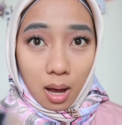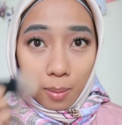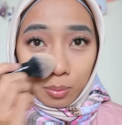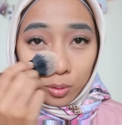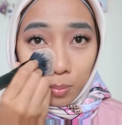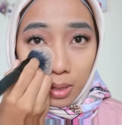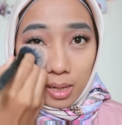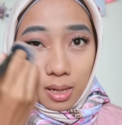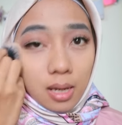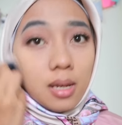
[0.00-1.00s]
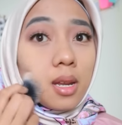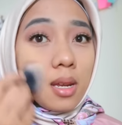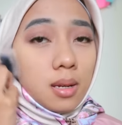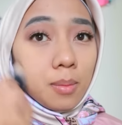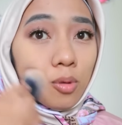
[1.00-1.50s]
hapus bakingan
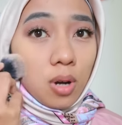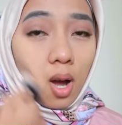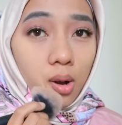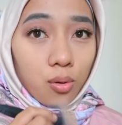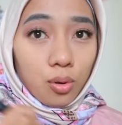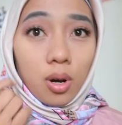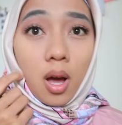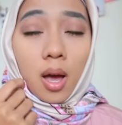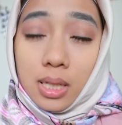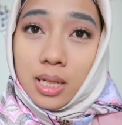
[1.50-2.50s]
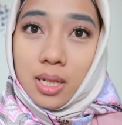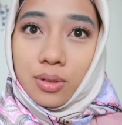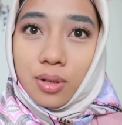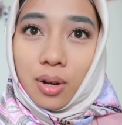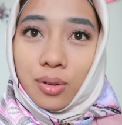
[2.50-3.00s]
dari muka aku di sini
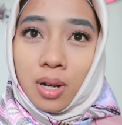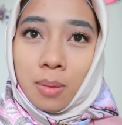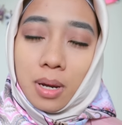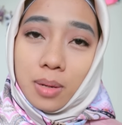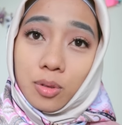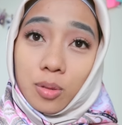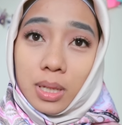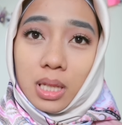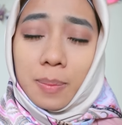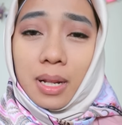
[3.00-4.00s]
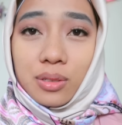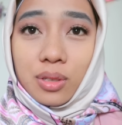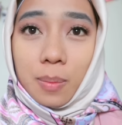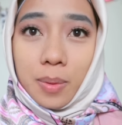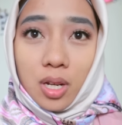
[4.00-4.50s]
juga aku nambahin bulu mata
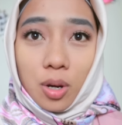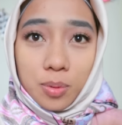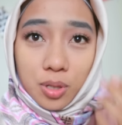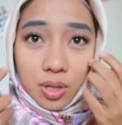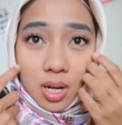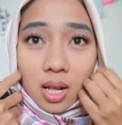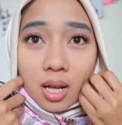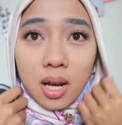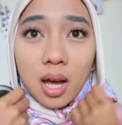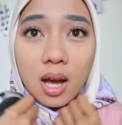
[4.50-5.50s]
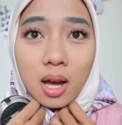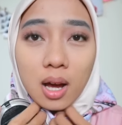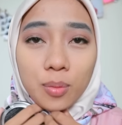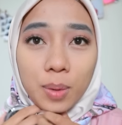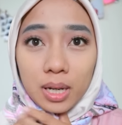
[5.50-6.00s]
palsu tapi ini opsional
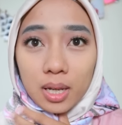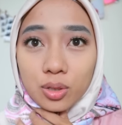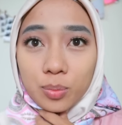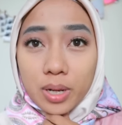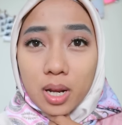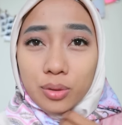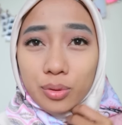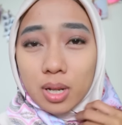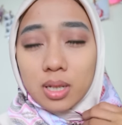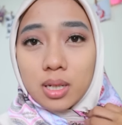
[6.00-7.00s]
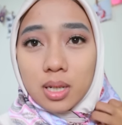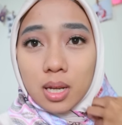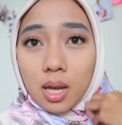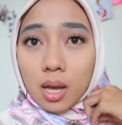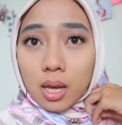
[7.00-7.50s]
uh, aku pakai yang super natural
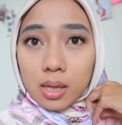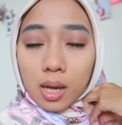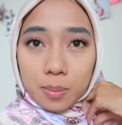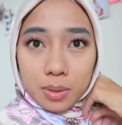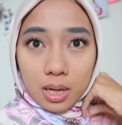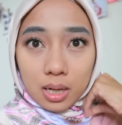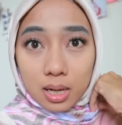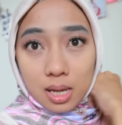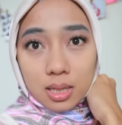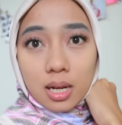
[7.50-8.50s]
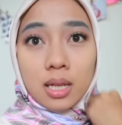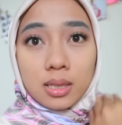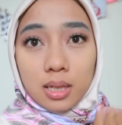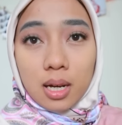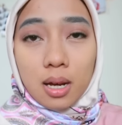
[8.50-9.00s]
jadi kayak biar kelihatan
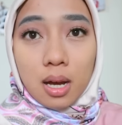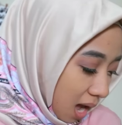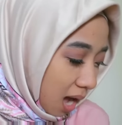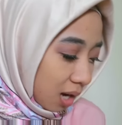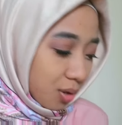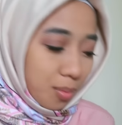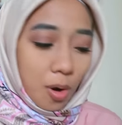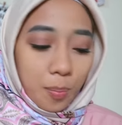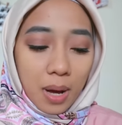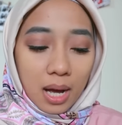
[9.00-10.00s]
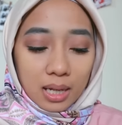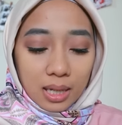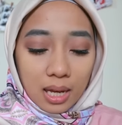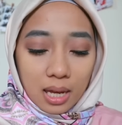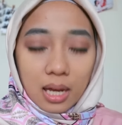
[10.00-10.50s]
aja aku mau
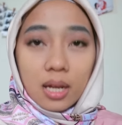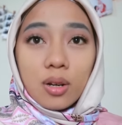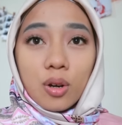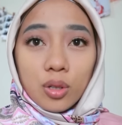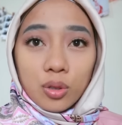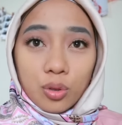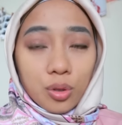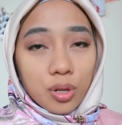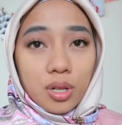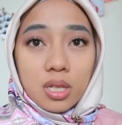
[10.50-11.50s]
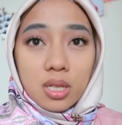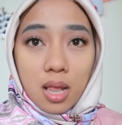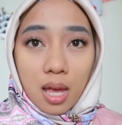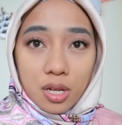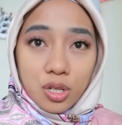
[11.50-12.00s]
pakai contour
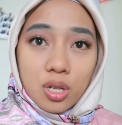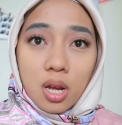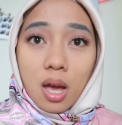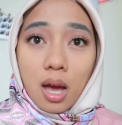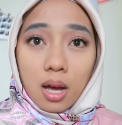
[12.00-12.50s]
slash